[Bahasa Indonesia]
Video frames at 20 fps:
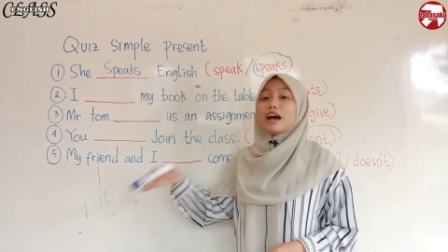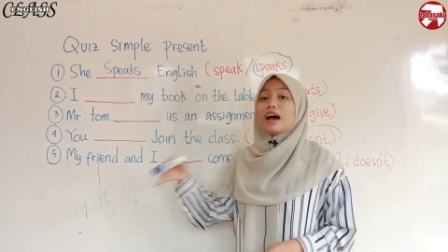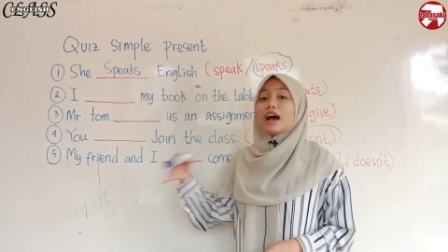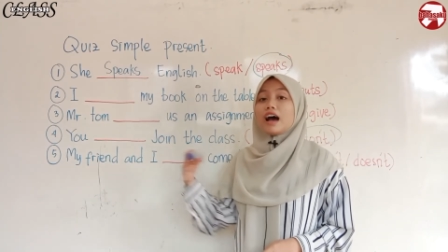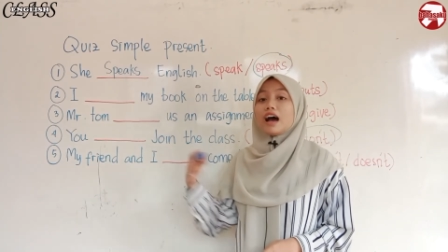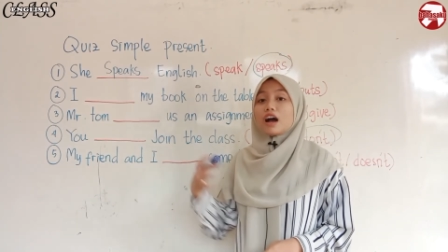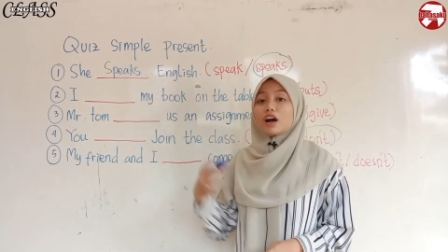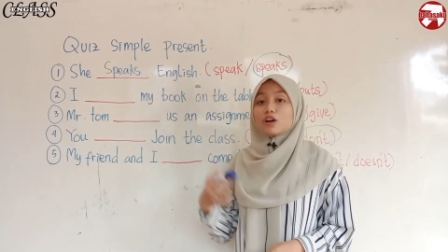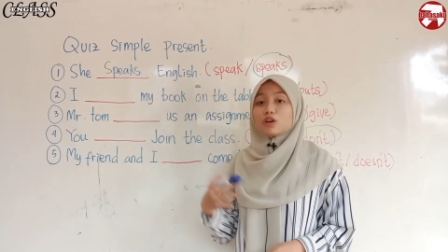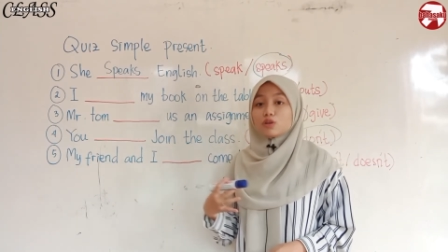
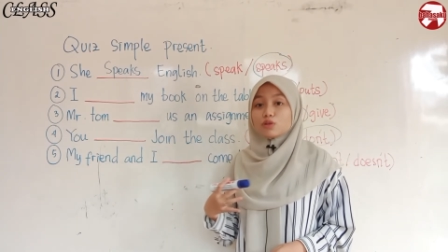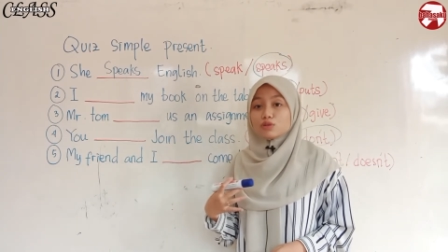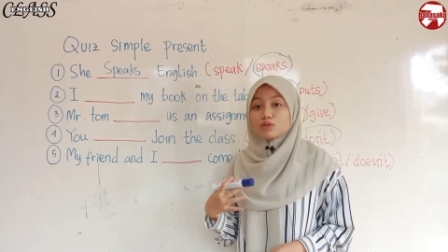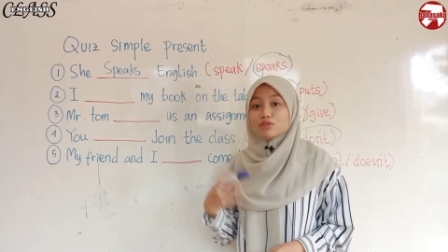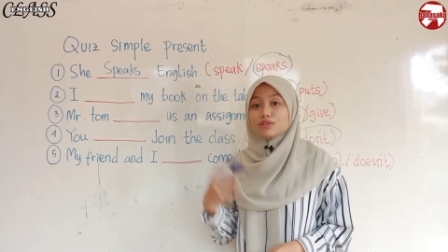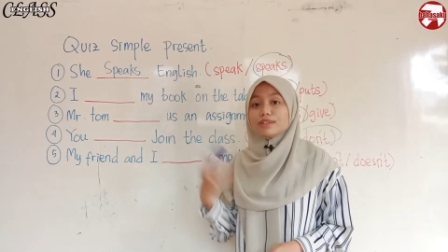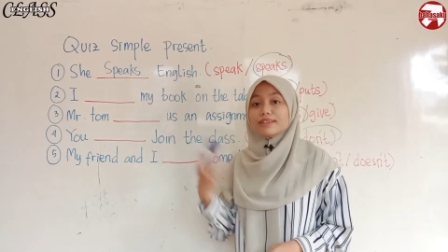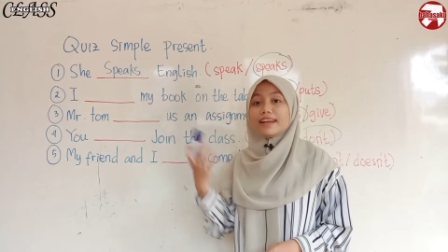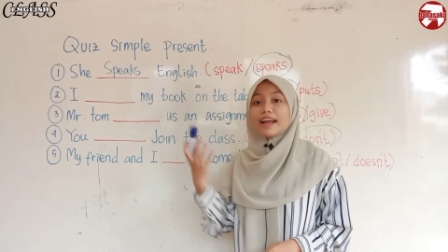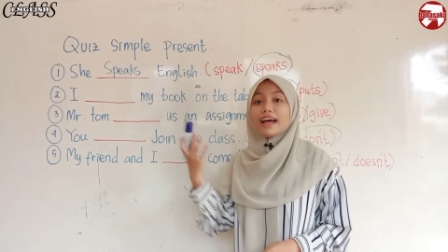
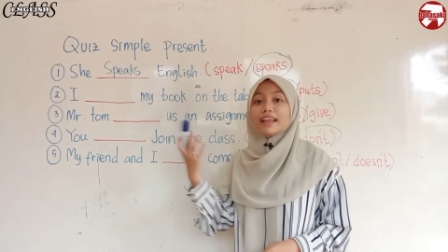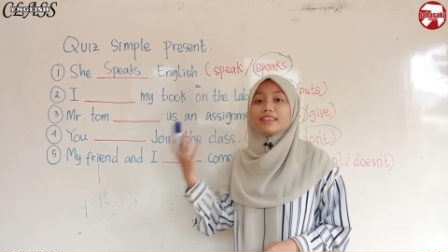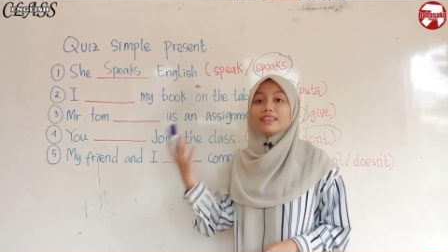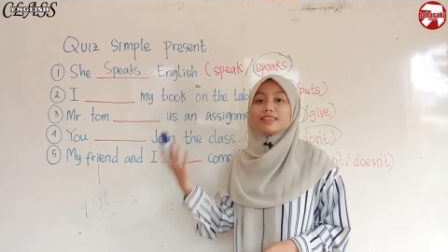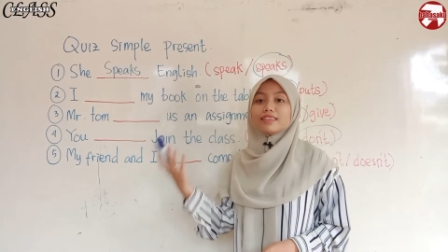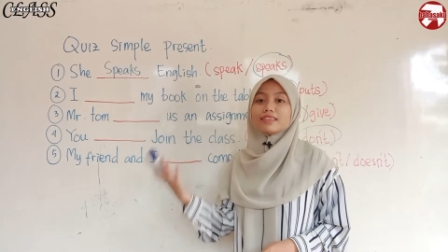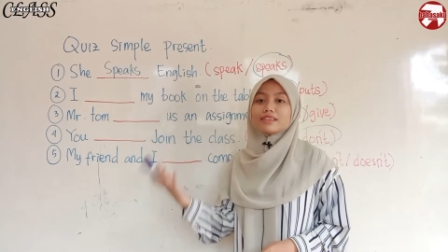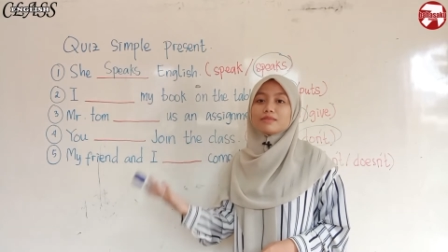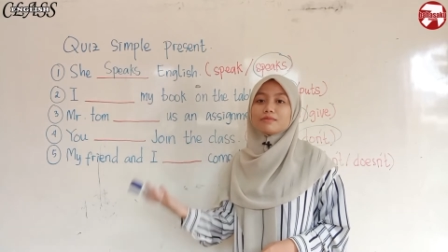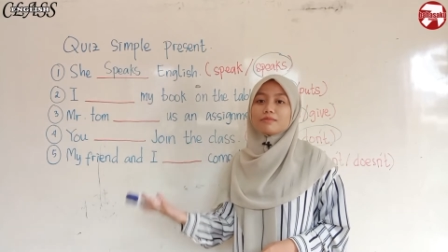Aku
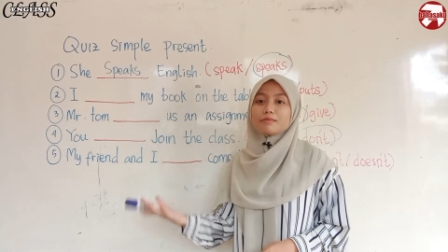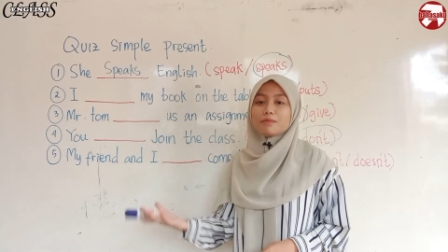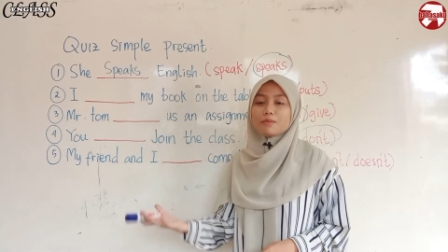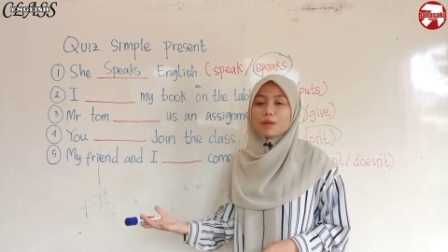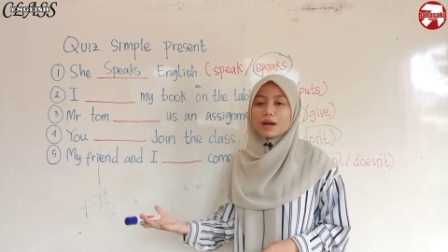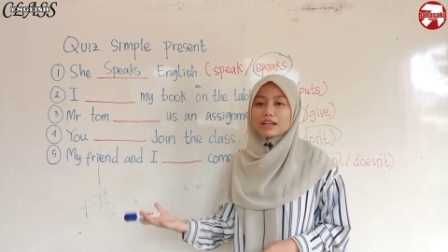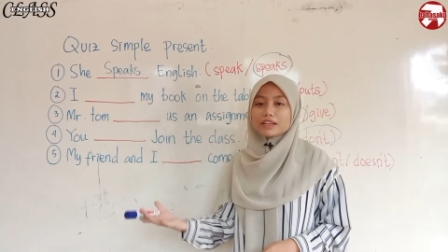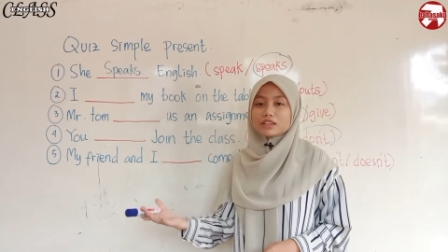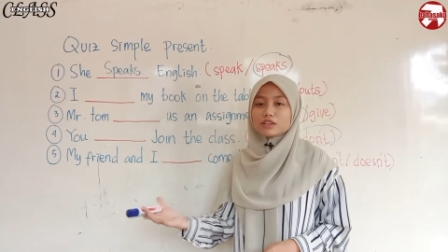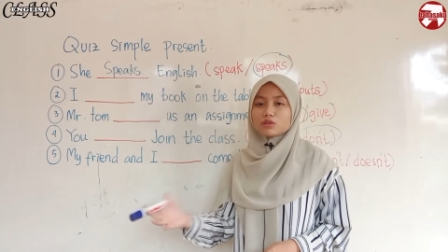dan
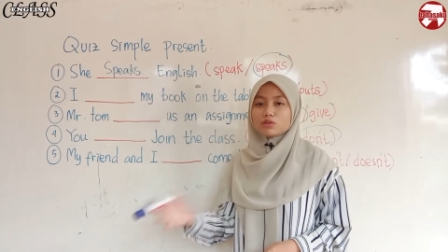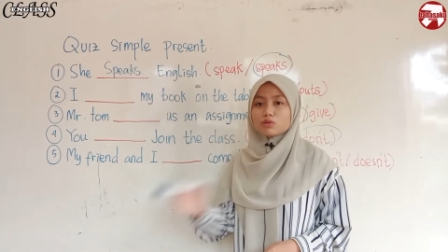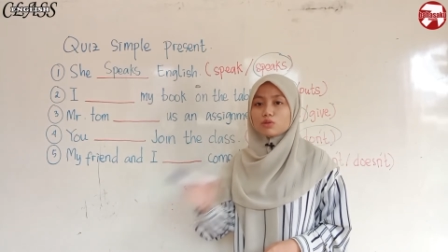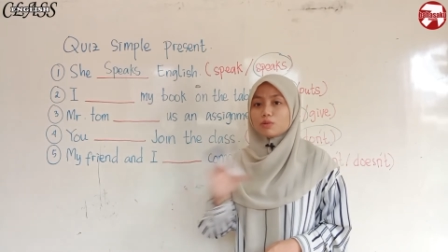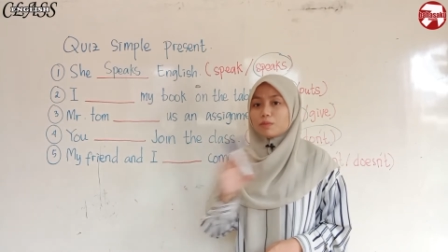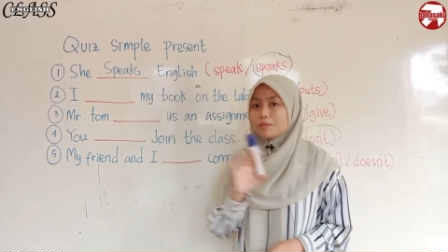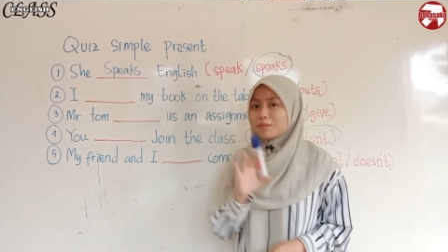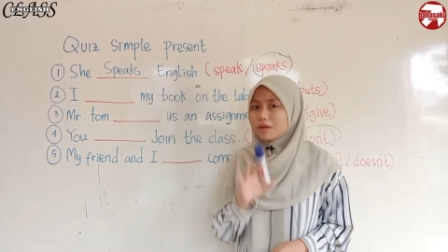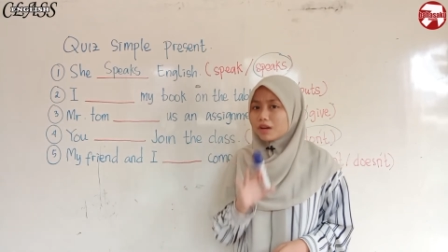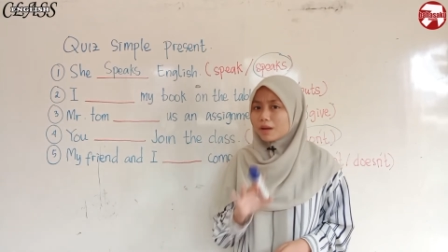
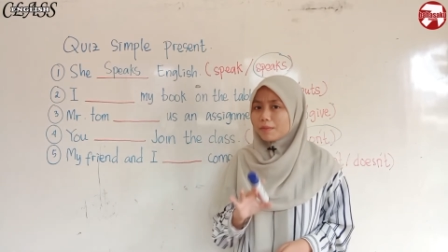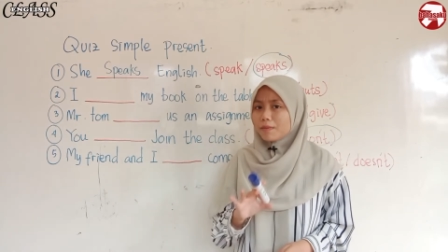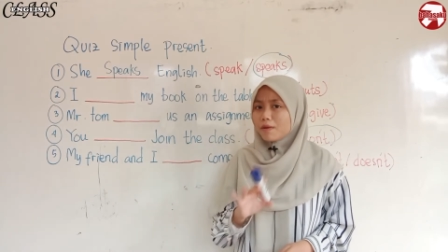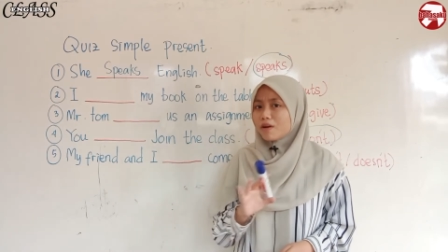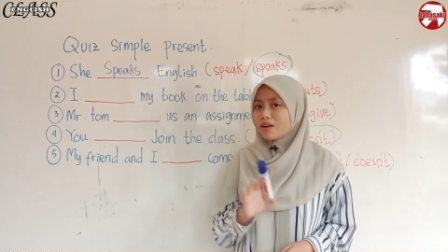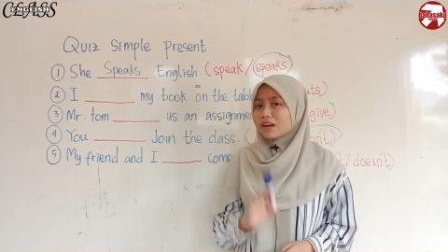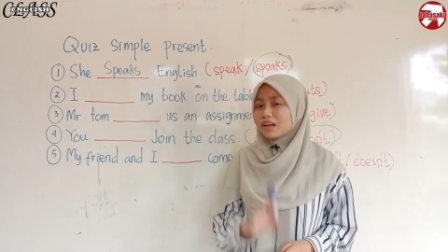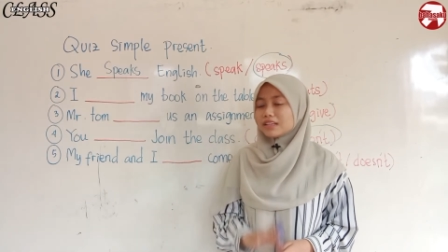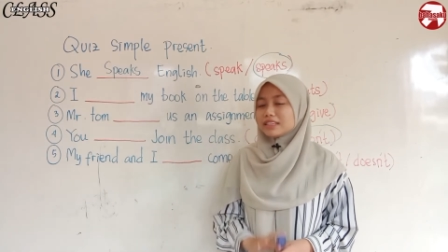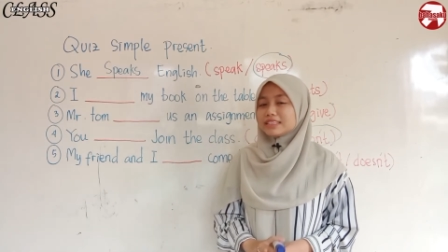temanku. Berapa
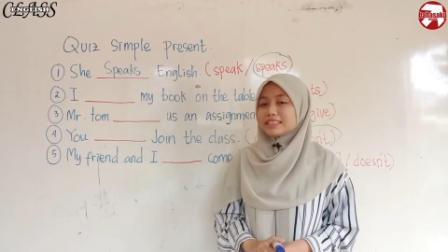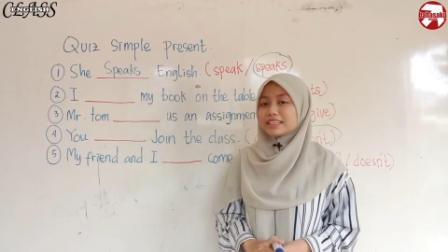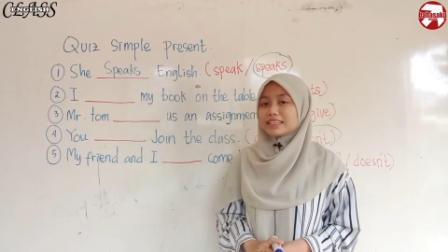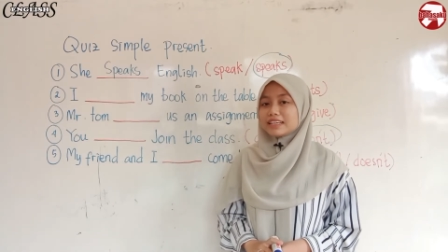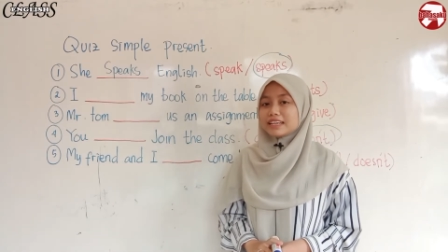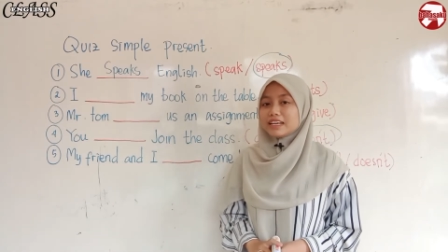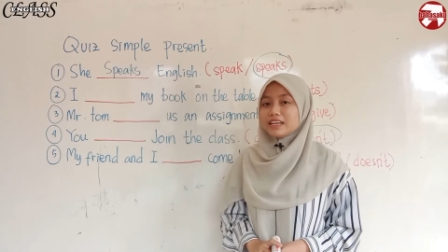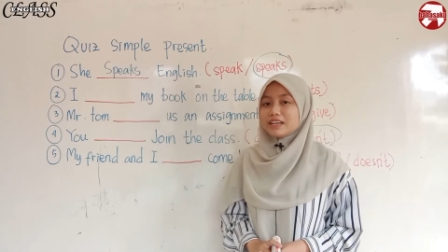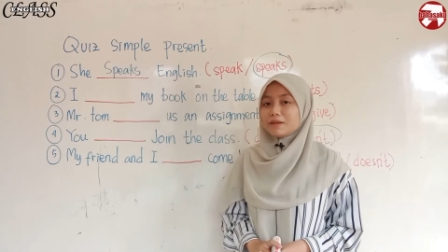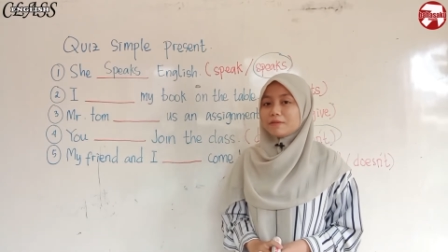orang di
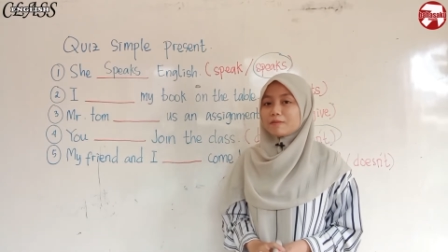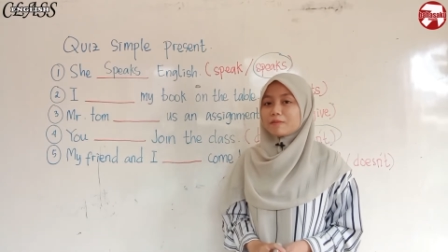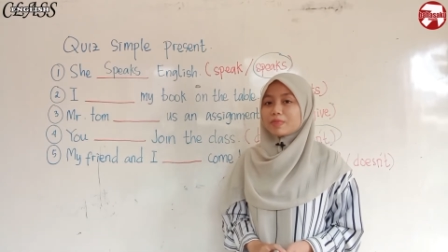sini?